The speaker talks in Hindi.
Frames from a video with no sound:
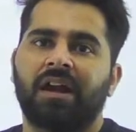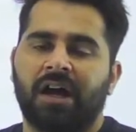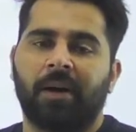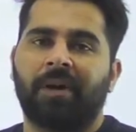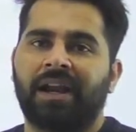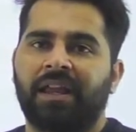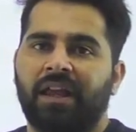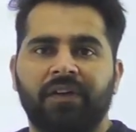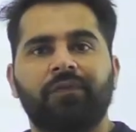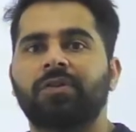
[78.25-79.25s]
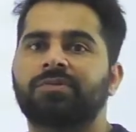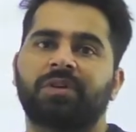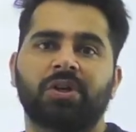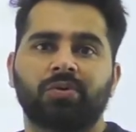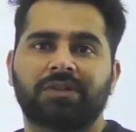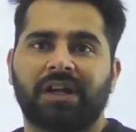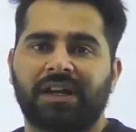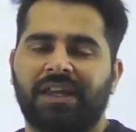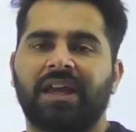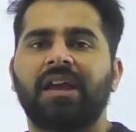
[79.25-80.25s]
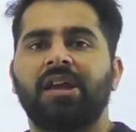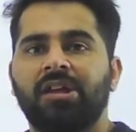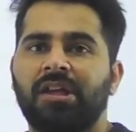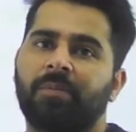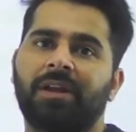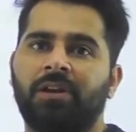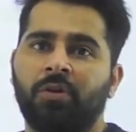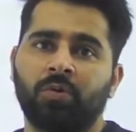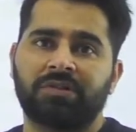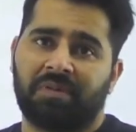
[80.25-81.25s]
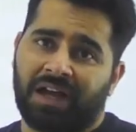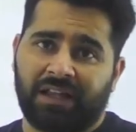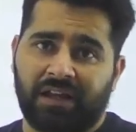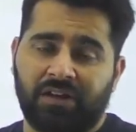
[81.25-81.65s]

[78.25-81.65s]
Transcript: हमारी एयरफोर्स भी यूज कर रही है ये अभी न्यूज में आया